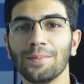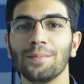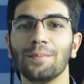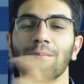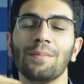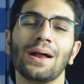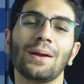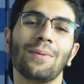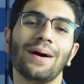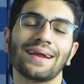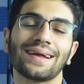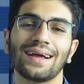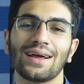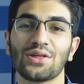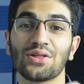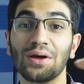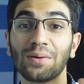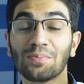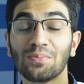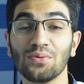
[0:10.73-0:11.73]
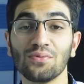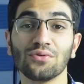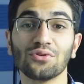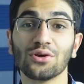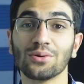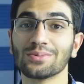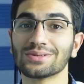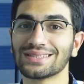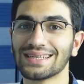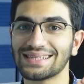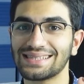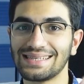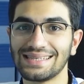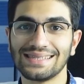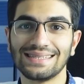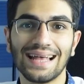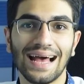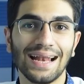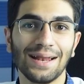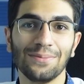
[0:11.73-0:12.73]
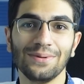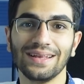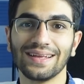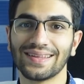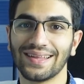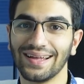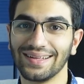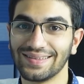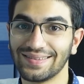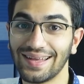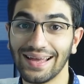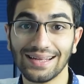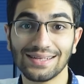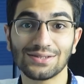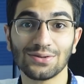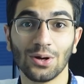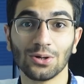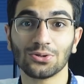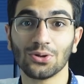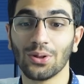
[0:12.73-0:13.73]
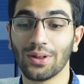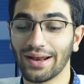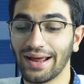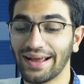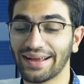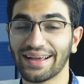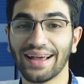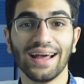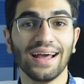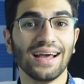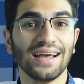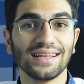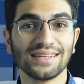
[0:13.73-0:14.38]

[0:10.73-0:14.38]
Merhaba arkadaşlar bu videomuzda sizlerle birlikte tek sort olarak